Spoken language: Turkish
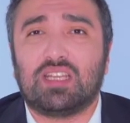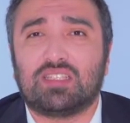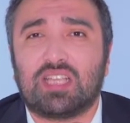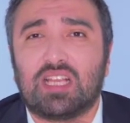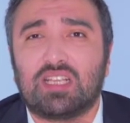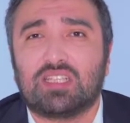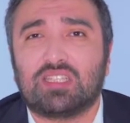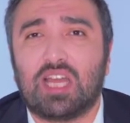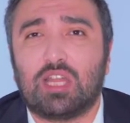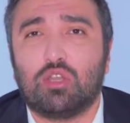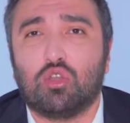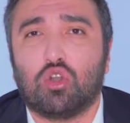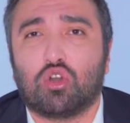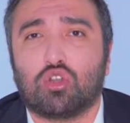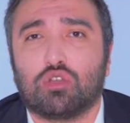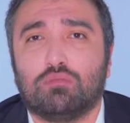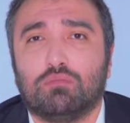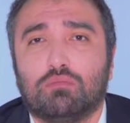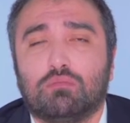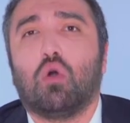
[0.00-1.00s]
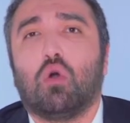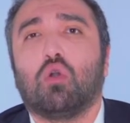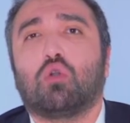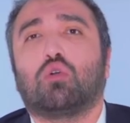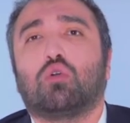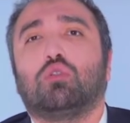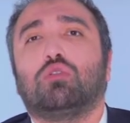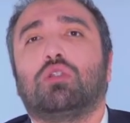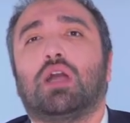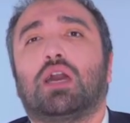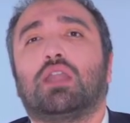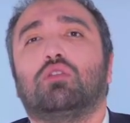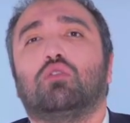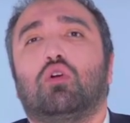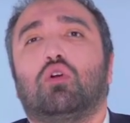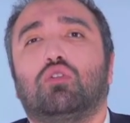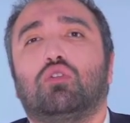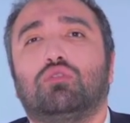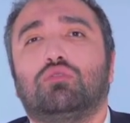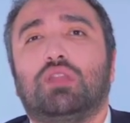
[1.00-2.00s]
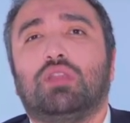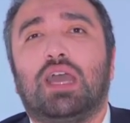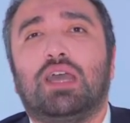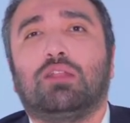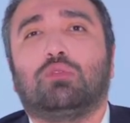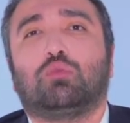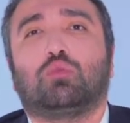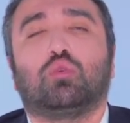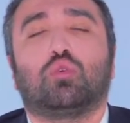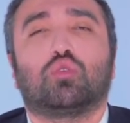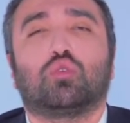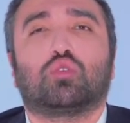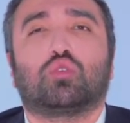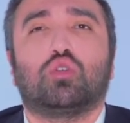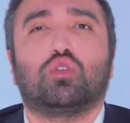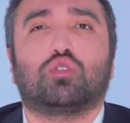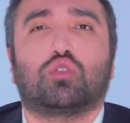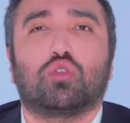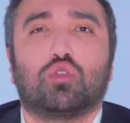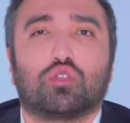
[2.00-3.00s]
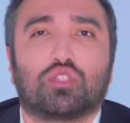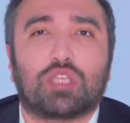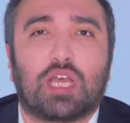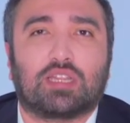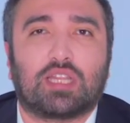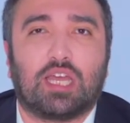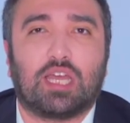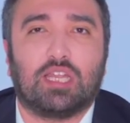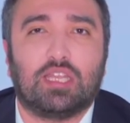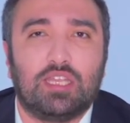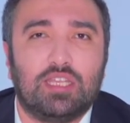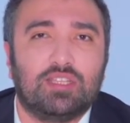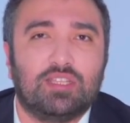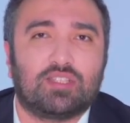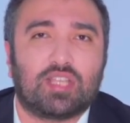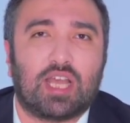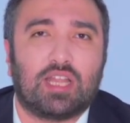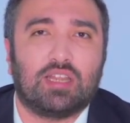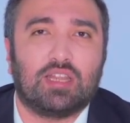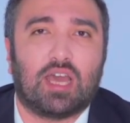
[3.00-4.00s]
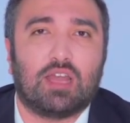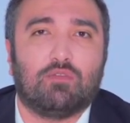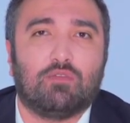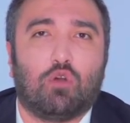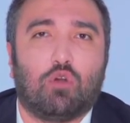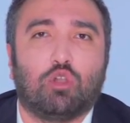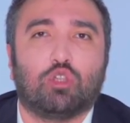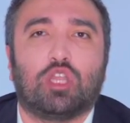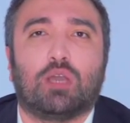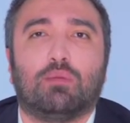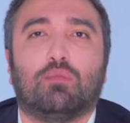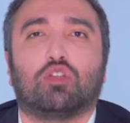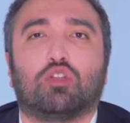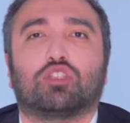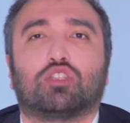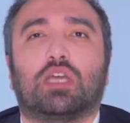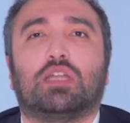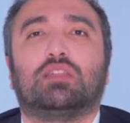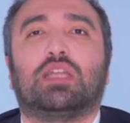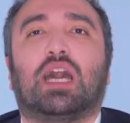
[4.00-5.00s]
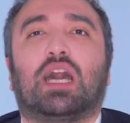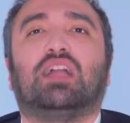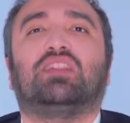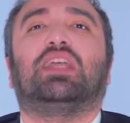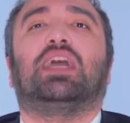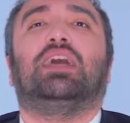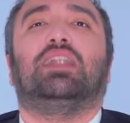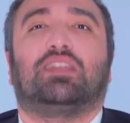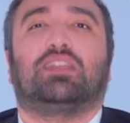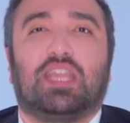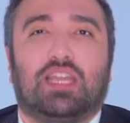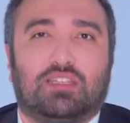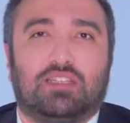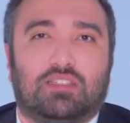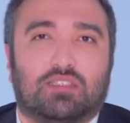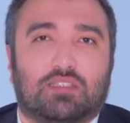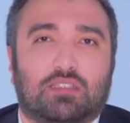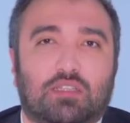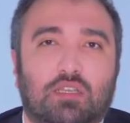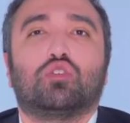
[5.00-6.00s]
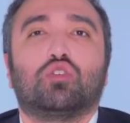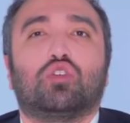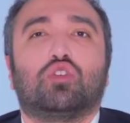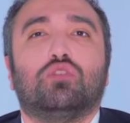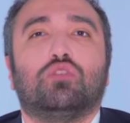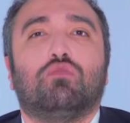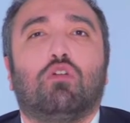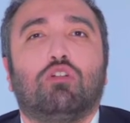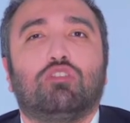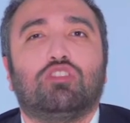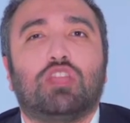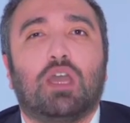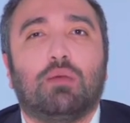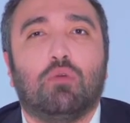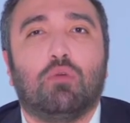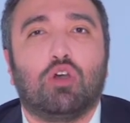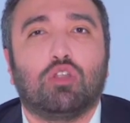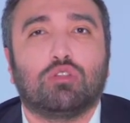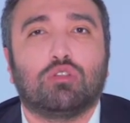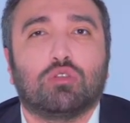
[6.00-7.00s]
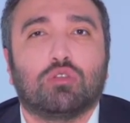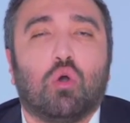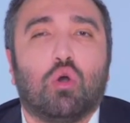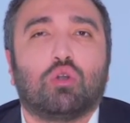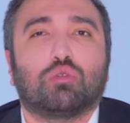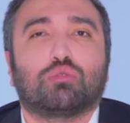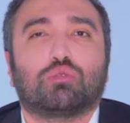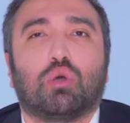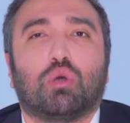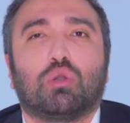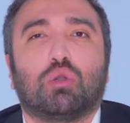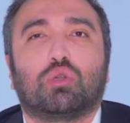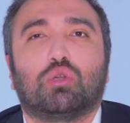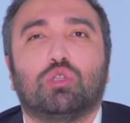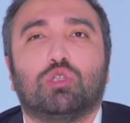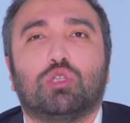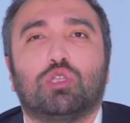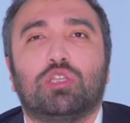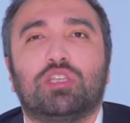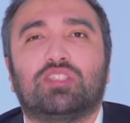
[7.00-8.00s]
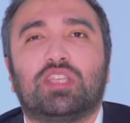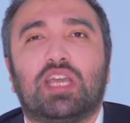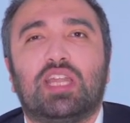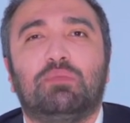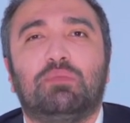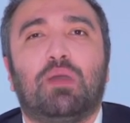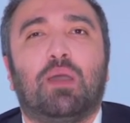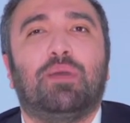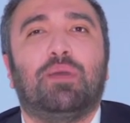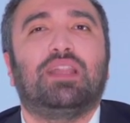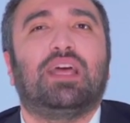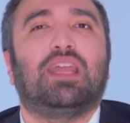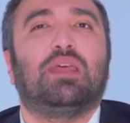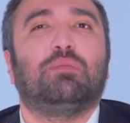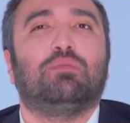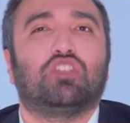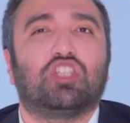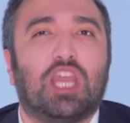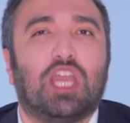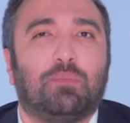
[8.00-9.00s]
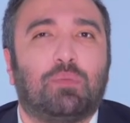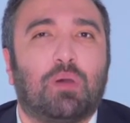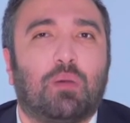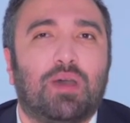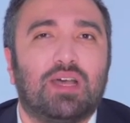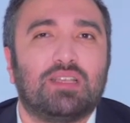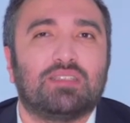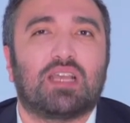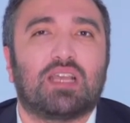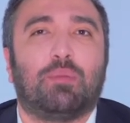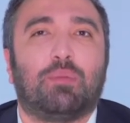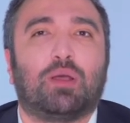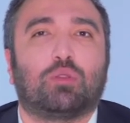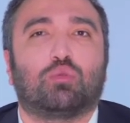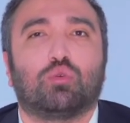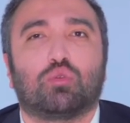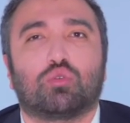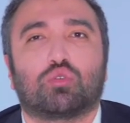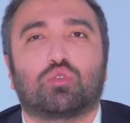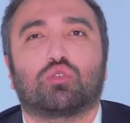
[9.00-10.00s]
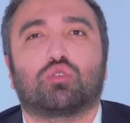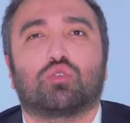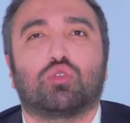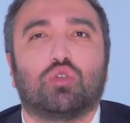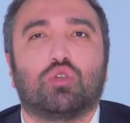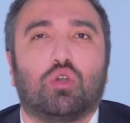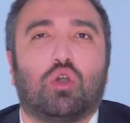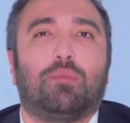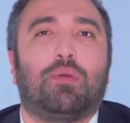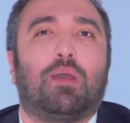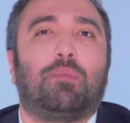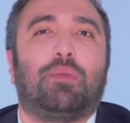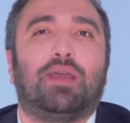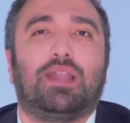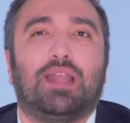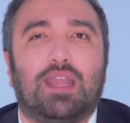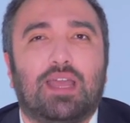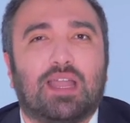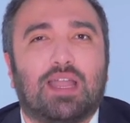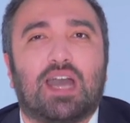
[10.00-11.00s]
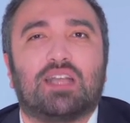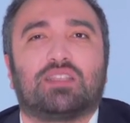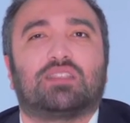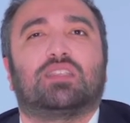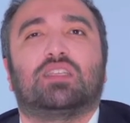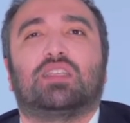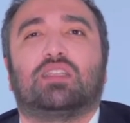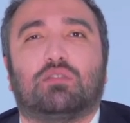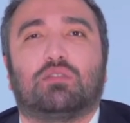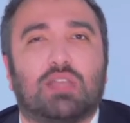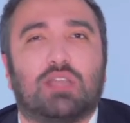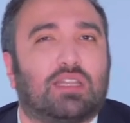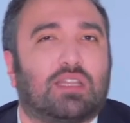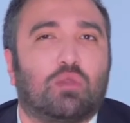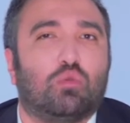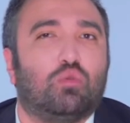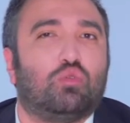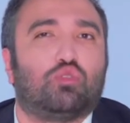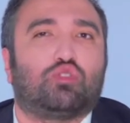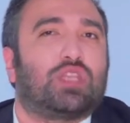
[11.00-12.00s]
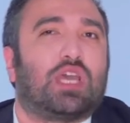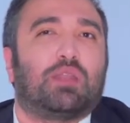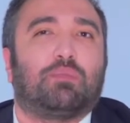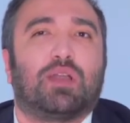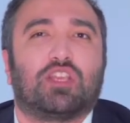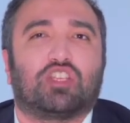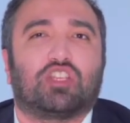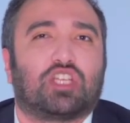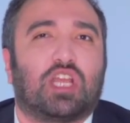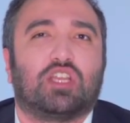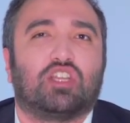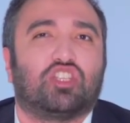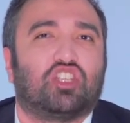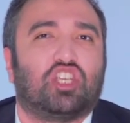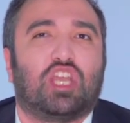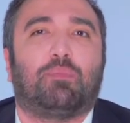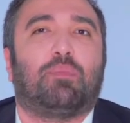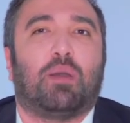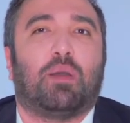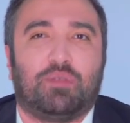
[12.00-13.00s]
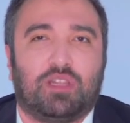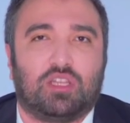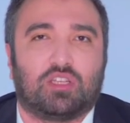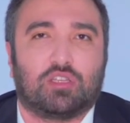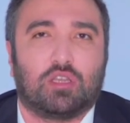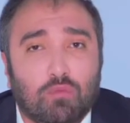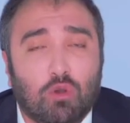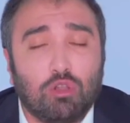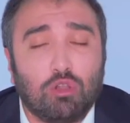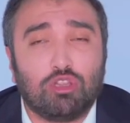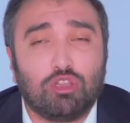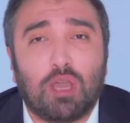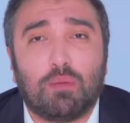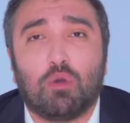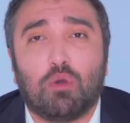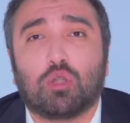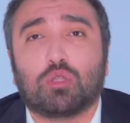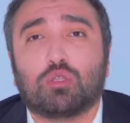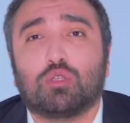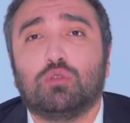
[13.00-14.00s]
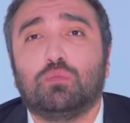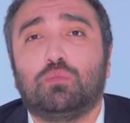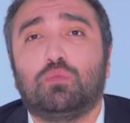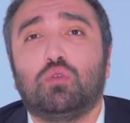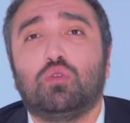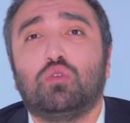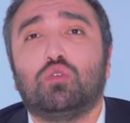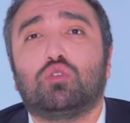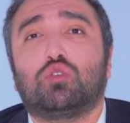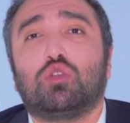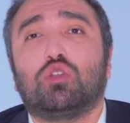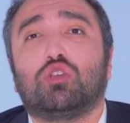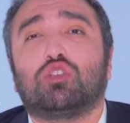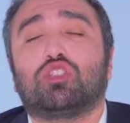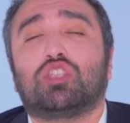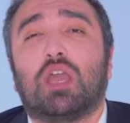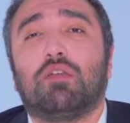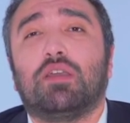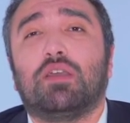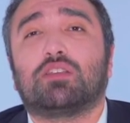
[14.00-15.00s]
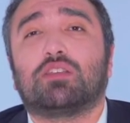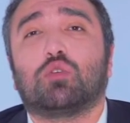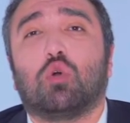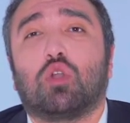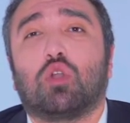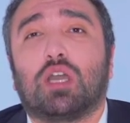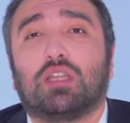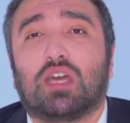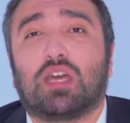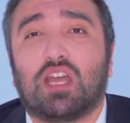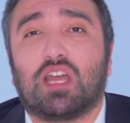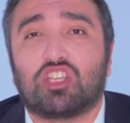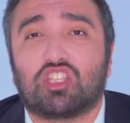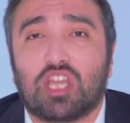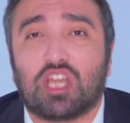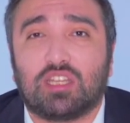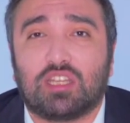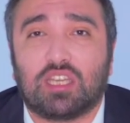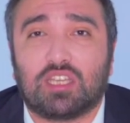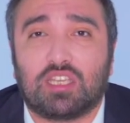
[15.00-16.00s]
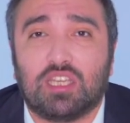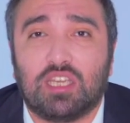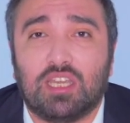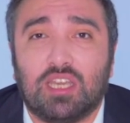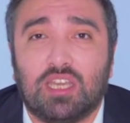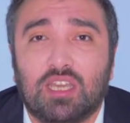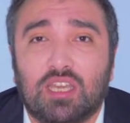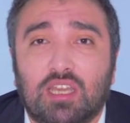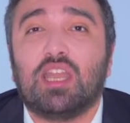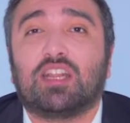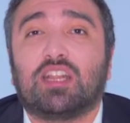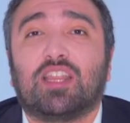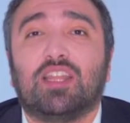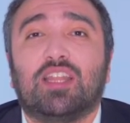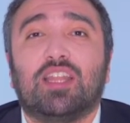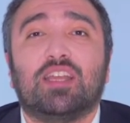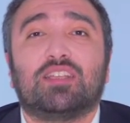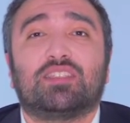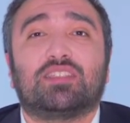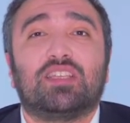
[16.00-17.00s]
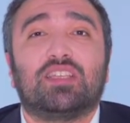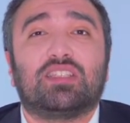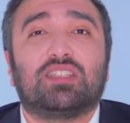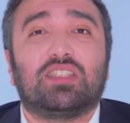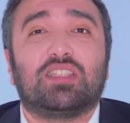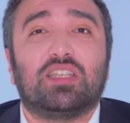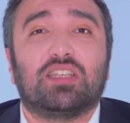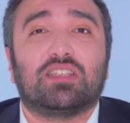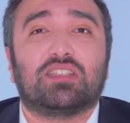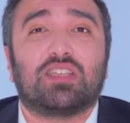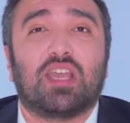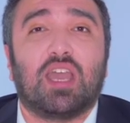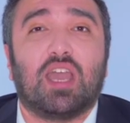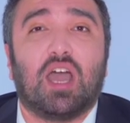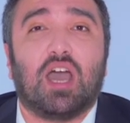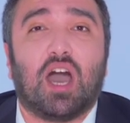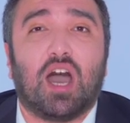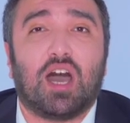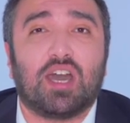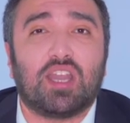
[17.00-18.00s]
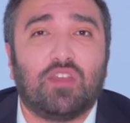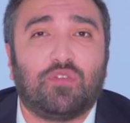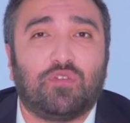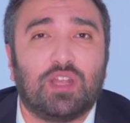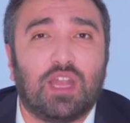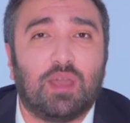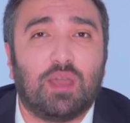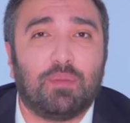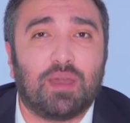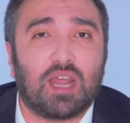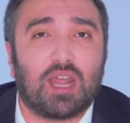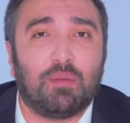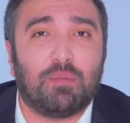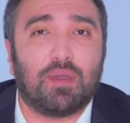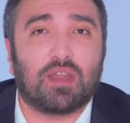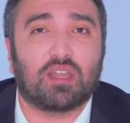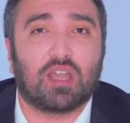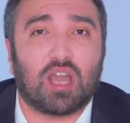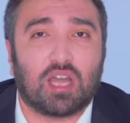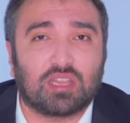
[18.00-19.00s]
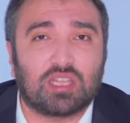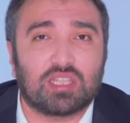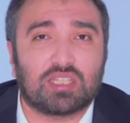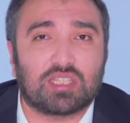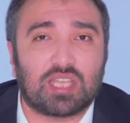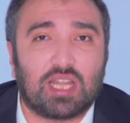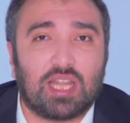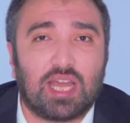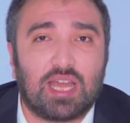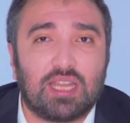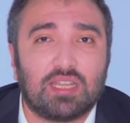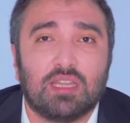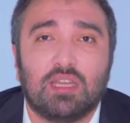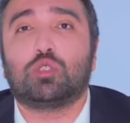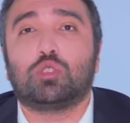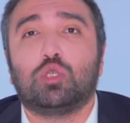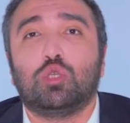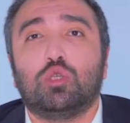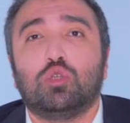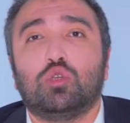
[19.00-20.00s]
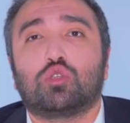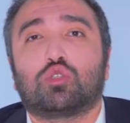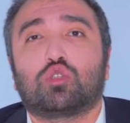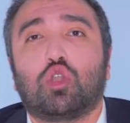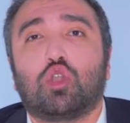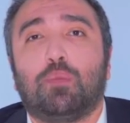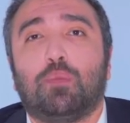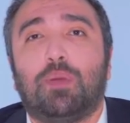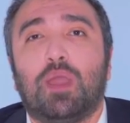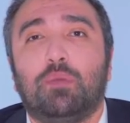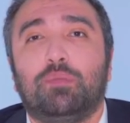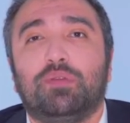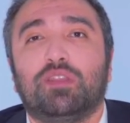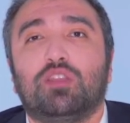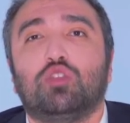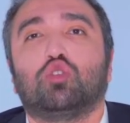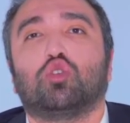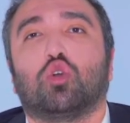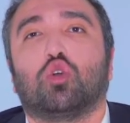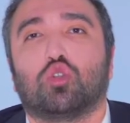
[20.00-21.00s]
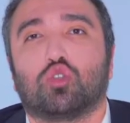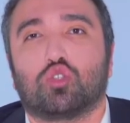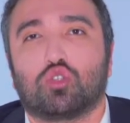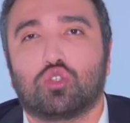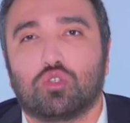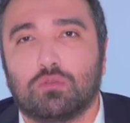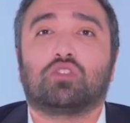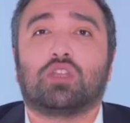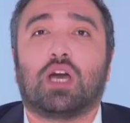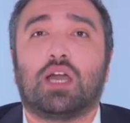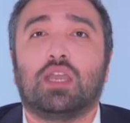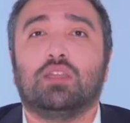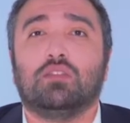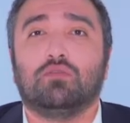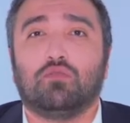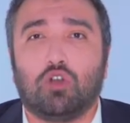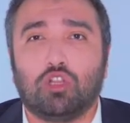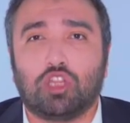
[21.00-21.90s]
sesleniyorum. Okulların önünde turşu suyu satan insanlar Voldemort'tan daha tehlikelidir. Çünkü Voldemort ortaokullu liseli bebelere bir şey yapamaz ama turşu suyu o bebelere gastrit ya da ülser başlangıcı yapabilir. Voldemort'un büyücülük seviyesi o kadar aşağıda ki yeteneksizsinize Aref ile beraber katılsalar Sirius köpeği birinci olur. Sayın